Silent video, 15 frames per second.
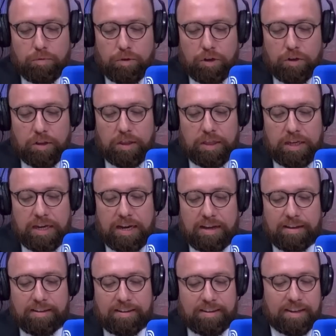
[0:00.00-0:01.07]
buenos
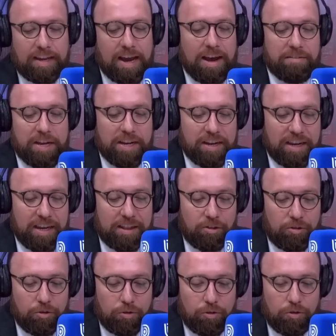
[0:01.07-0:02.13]
días. A ver,
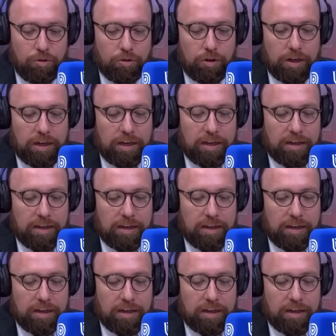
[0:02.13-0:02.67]
esto